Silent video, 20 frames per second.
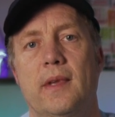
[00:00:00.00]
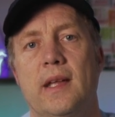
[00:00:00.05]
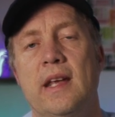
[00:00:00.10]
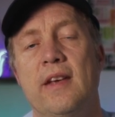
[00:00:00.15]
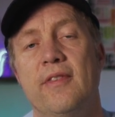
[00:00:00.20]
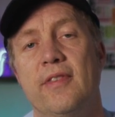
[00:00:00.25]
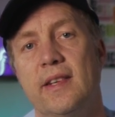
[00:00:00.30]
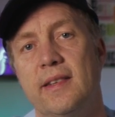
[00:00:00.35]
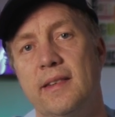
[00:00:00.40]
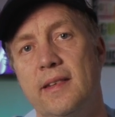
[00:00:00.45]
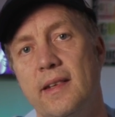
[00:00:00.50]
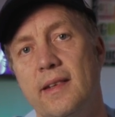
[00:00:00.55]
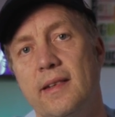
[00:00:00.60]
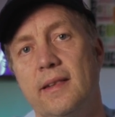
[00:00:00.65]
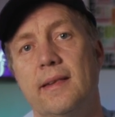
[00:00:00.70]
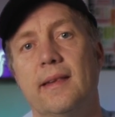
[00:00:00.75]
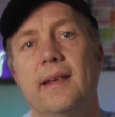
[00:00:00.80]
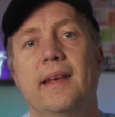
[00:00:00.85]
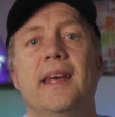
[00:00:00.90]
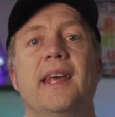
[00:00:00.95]
Ihr wisst
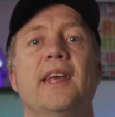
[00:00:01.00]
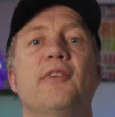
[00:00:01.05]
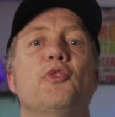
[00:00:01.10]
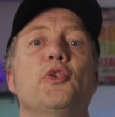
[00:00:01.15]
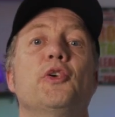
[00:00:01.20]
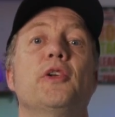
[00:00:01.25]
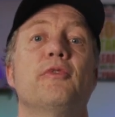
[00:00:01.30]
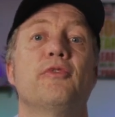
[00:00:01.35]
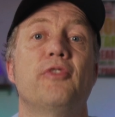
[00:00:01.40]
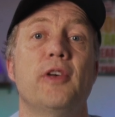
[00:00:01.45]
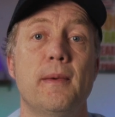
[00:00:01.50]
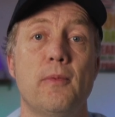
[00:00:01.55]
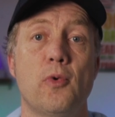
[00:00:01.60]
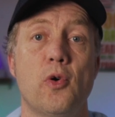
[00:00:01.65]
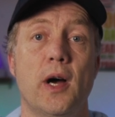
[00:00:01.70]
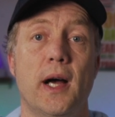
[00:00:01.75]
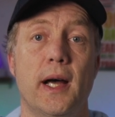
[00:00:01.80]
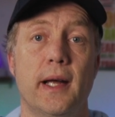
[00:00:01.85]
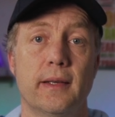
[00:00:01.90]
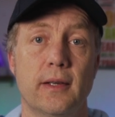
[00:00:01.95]
es, ich wurde im
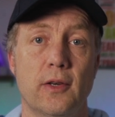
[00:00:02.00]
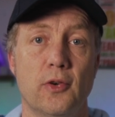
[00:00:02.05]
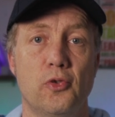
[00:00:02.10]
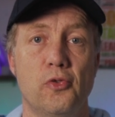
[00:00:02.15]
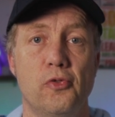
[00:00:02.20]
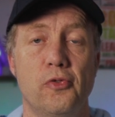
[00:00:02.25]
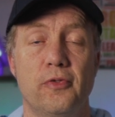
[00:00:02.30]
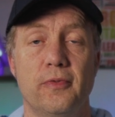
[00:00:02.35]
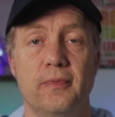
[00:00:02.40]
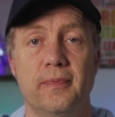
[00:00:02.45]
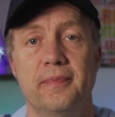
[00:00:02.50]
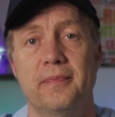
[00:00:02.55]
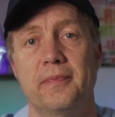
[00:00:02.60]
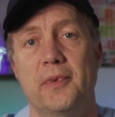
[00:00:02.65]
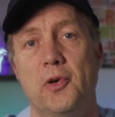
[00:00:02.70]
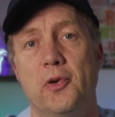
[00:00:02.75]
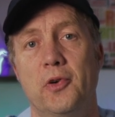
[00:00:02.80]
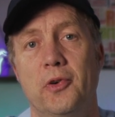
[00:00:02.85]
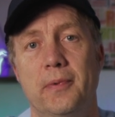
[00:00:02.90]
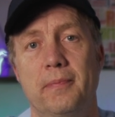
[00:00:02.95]
Februar angerufen
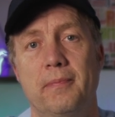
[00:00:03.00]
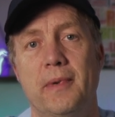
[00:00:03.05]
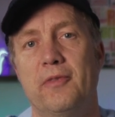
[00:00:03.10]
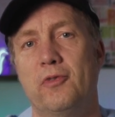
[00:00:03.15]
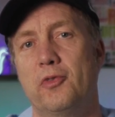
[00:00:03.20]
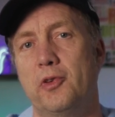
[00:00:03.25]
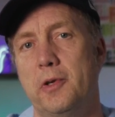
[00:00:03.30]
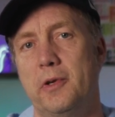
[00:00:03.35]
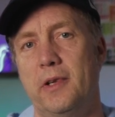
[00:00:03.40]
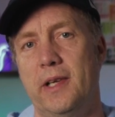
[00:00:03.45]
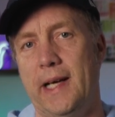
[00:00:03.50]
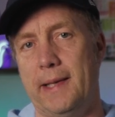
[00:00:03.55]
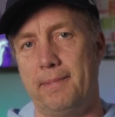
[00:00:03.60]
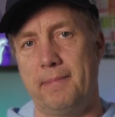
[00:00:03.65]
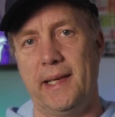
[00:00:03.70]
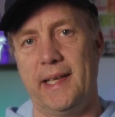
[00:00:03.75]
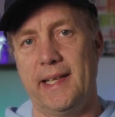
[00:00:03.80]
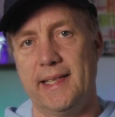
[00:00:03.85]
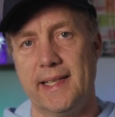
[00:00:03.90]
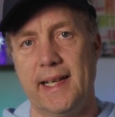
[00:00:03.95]
und man wurde, hat
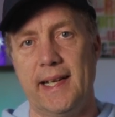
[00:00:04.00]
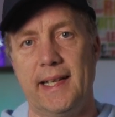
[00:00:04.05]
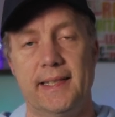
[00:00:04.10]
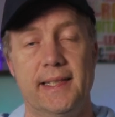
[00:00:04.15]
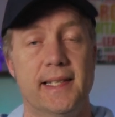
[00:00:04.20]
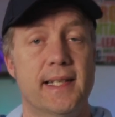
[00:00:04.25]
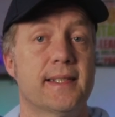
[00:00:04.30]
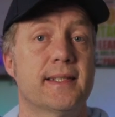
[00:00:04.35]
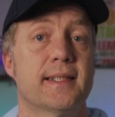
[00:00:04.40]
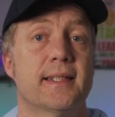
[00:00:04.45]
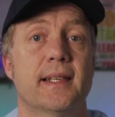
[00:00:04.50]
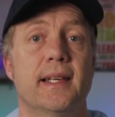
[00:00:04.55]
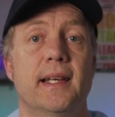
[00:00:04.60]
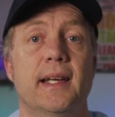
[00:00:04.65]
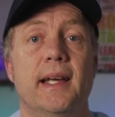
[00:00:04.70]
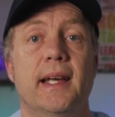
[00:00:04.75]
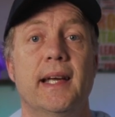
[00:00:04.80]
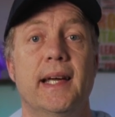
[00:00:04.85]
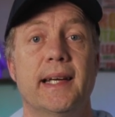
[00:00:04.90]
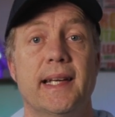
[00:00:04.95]
mir gesagt, dass
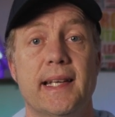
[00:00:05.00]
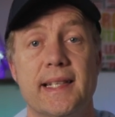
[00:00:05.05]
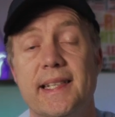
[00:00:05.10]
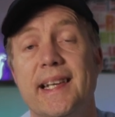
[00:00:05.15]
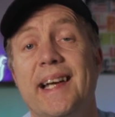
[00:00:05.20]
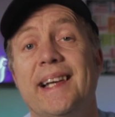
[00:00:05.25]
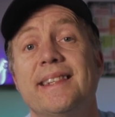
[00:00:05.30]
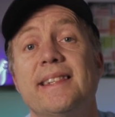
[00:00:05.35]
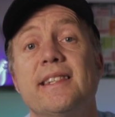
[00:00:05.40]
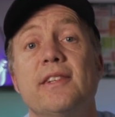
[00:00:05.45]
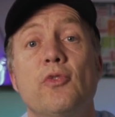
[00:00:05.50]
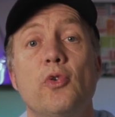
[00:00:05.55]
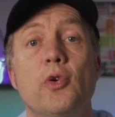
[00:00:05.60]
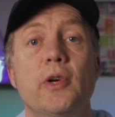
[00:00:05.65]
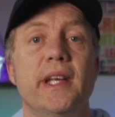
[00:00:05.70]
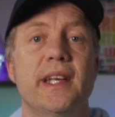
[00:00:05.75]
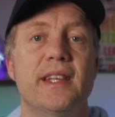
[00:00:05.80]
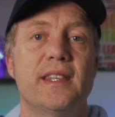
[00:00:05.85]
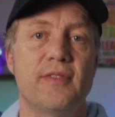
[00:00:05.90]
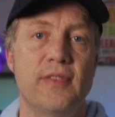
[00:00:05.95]
das Ganze wohl
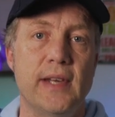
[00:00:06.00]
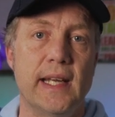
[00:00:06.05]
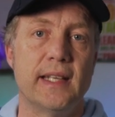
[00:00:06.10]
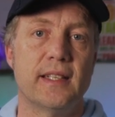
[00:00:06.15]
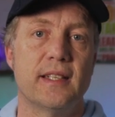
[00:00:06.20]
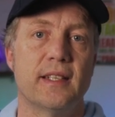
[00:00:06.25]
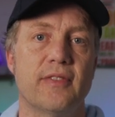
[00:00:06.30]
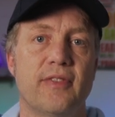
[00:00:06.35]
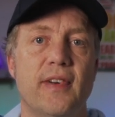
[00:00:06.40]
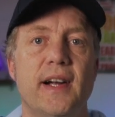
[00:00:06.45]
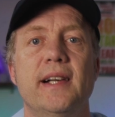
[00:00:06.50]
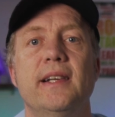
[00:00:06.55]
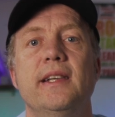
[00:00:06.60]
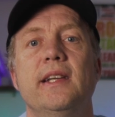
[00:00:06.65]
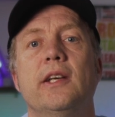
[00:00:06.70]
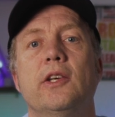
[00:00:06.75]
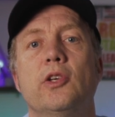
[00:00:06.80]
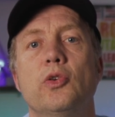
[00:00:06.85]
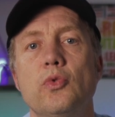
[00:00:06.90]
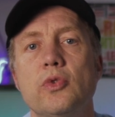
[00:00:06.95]
nichts wird, weil
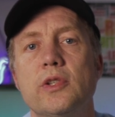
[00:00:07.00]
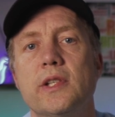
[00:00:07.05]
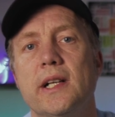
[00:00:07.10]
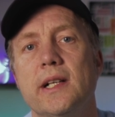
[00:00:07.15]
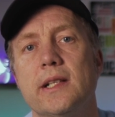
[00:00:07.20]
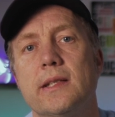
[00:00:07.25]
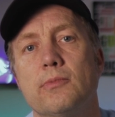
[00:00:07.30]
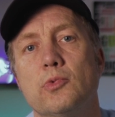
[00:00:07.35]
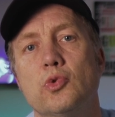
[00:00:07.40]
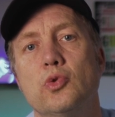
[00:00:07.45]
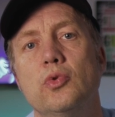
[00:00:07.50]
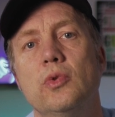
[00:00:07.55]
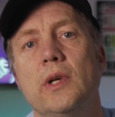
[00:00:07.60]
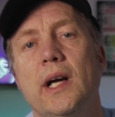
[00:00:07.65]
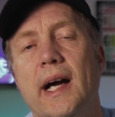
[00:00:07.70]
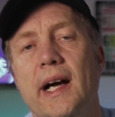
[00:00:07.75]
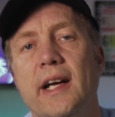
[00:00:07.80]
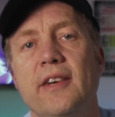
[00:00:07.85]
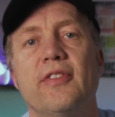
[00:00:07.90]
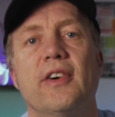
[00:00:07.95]
die
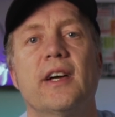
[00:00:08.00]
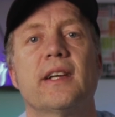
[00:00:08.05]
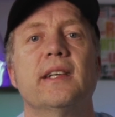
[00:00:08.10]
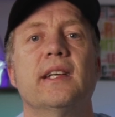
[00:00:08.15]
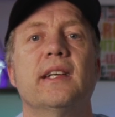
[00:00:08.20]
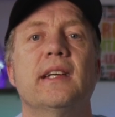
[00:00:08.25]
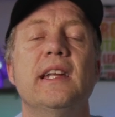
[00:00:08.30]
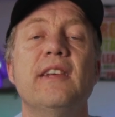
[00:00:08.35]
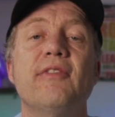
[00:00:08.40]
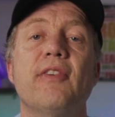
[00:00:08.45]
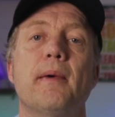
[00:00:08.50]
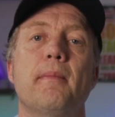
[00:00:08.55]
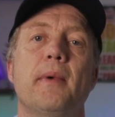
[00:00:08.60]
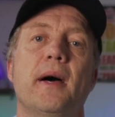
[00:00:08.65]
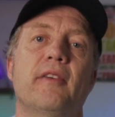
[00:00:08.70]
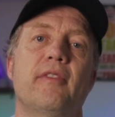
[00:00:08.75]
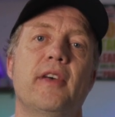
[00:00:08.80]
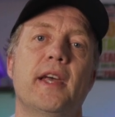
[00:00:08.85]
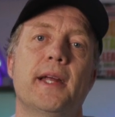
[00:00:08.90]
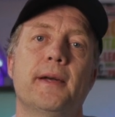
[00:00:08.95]
Q-Cells-Module einfach nicht
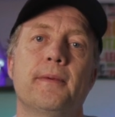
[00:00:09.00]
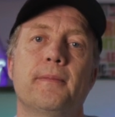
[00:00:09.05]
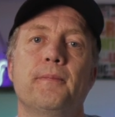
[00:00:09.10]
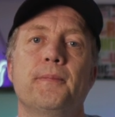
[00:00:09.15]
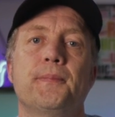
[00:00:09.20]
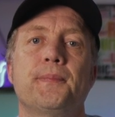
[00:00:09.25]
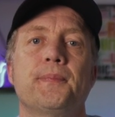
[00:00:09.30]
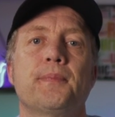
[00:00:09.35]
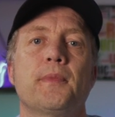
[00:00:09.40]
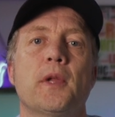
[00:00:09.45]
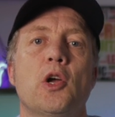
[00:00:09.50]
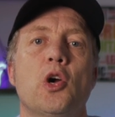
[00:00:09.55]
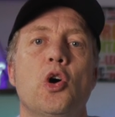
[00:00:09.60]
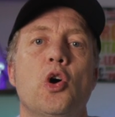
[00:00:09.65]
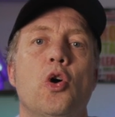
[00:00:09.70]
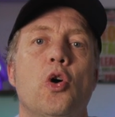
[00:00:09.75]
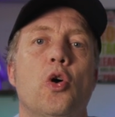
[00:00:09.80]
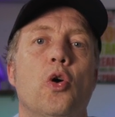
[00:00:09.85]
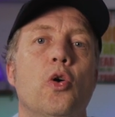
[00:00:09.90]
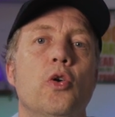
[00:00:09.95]
lieferbar wären.
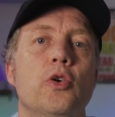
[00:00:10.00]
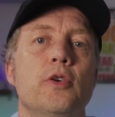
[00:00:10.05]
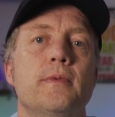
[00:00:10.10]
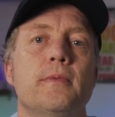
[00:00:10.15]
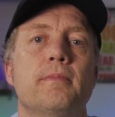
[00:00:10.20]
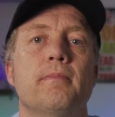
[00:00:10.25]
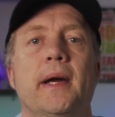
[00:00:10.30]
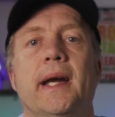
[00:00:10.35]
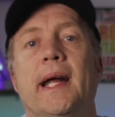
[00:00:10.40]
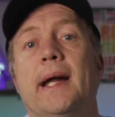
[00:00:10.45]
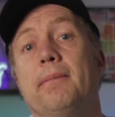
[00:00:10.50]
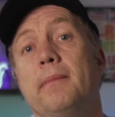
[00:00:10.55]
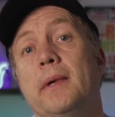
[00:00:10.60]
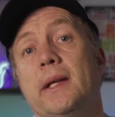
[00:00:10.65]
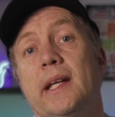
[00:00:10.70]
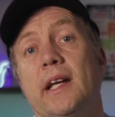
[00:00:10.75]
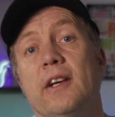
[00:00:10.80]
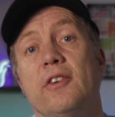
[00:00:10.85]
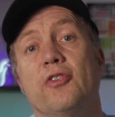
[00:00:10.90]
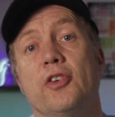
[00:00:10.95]
Und man hat mich
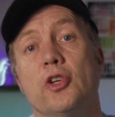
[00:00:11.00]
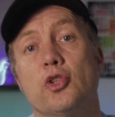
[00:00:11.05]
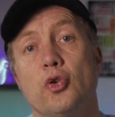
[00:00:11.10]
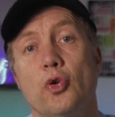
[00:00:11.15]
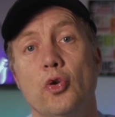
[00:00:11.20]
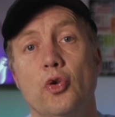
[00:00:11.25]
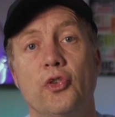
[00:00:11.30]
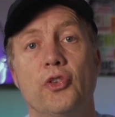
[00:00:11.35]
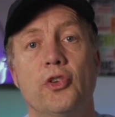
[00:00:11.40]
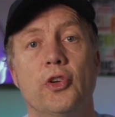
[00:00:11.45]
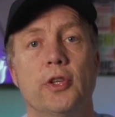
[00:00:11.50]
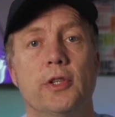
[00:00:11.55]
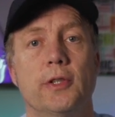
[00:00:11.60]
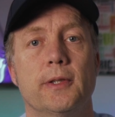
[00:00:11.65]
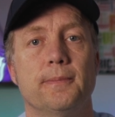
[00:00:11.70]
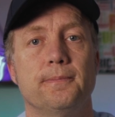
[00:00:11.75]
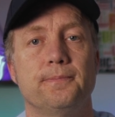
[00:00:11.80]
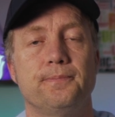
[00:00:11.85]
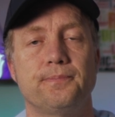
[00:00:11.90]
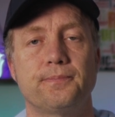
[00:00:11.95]
dann
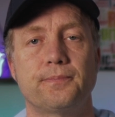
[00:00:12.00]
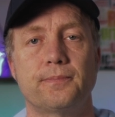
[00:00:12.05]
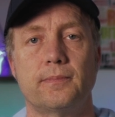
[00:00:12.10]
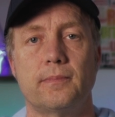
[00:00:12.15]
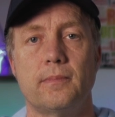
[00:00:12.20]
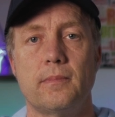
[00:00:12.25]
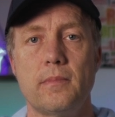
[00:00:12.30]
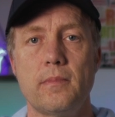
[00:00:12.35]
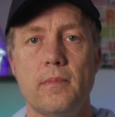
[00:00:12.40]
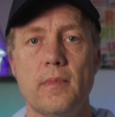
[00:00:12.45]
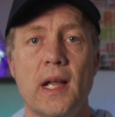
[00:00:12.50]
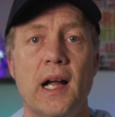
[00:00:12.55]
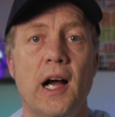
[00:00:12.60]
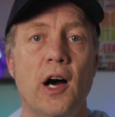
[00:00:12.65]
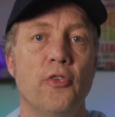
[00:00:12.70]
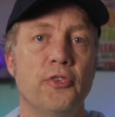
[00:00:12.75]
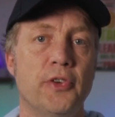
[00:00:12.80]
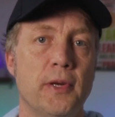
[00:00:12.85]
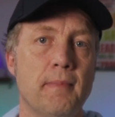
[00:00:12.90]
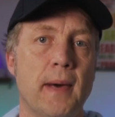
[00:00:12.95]
vertröstet
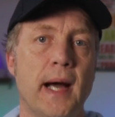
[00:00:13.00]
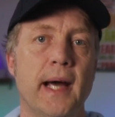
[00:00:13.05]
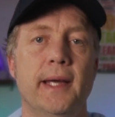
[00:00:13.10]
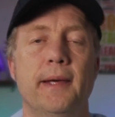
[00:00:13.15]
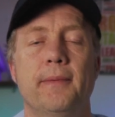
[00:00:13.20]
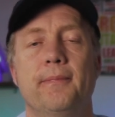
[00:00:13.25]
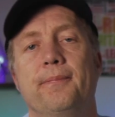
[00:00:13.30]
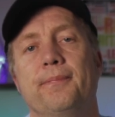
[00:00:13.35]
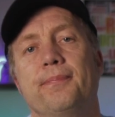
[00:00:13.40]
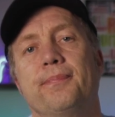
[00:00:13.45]
auf den Mai.